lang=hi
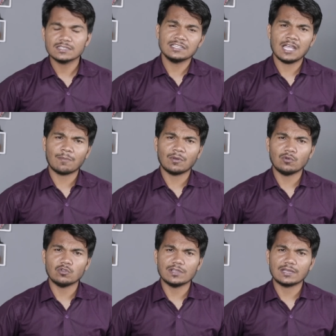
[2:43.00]
जी हाँ आपने
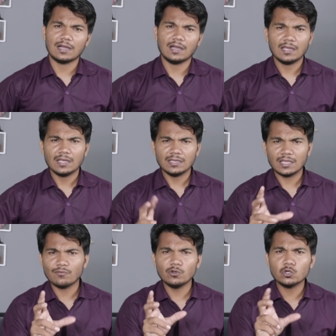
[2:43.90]
वीडियो देखा
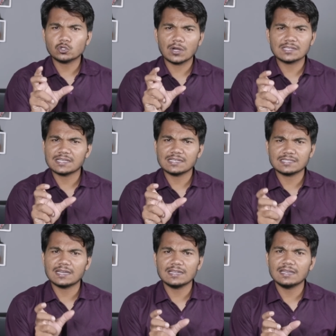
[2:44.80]
ये वीडियो थोड़ा सा
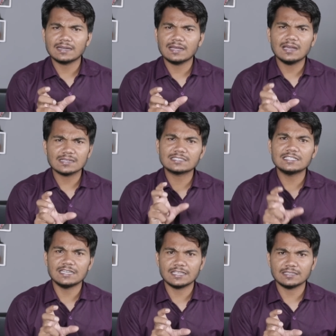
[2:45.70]
अच्छा नहीं लग रहा है ना एच
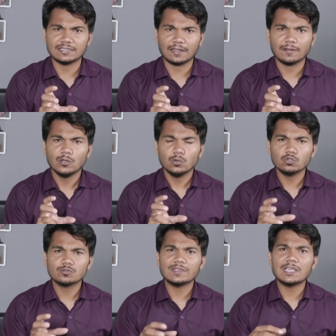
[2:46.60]
नहीं है
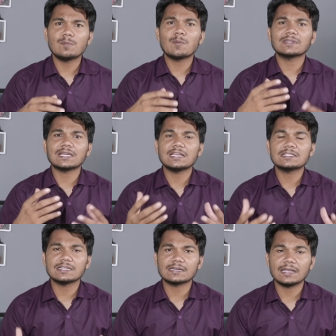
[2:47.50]
उसमें ये भी पता नहीं
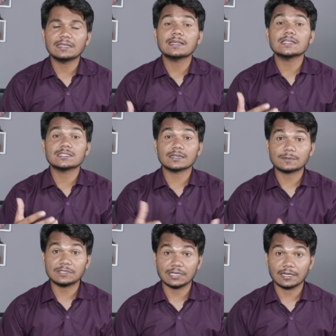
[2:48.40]
चल रहा है कि किस
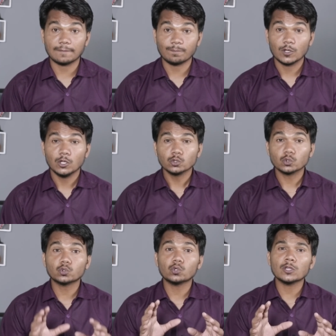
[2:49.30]
तरफ किया है
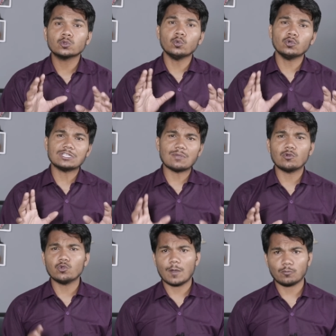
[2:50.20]
तो थोड़ा दूर से
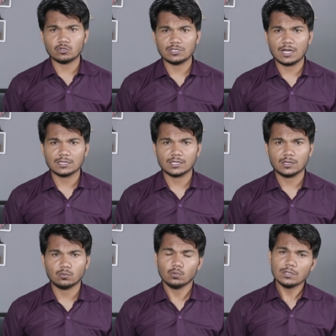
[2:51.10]
वीडियो आपको दिखाता
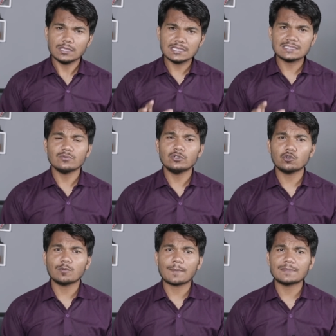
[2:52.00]
हूँ इस
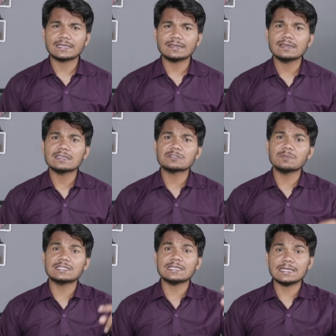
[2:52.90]
वीडियो में आप देखेंगे कि
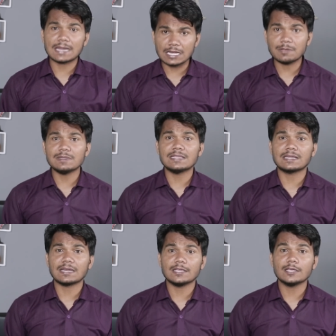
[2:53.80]
स्मृति ईरानी भी
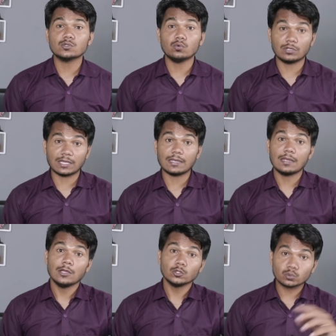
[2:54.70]
दिख रही है जो उनके
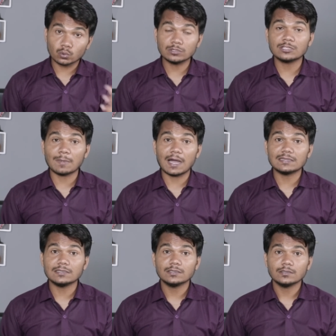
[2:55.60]
तुरंत
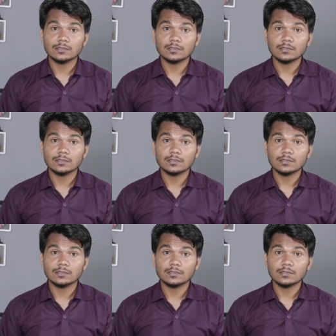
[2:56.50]
बाद